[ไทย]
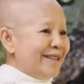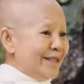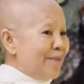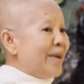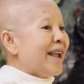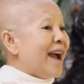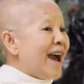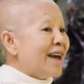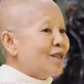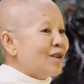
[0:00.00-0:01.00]
ใช่ไหม
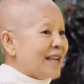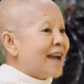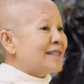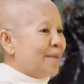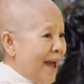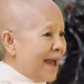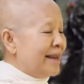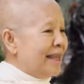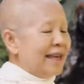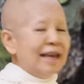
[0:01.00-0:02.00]
คะต้องชักสะพาน
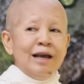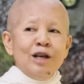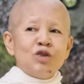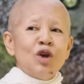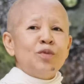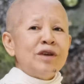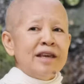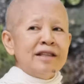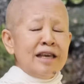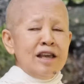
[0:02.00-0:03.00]
หนีส่วนผู้ห
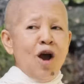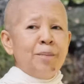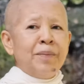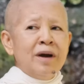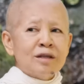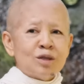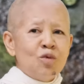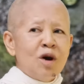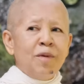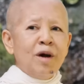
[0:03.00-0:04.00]
ญิงที่ยอมเปลือง
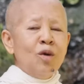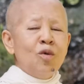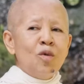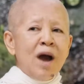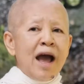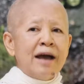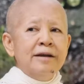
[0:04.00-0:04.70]
ตัวเพราะรู้ว่า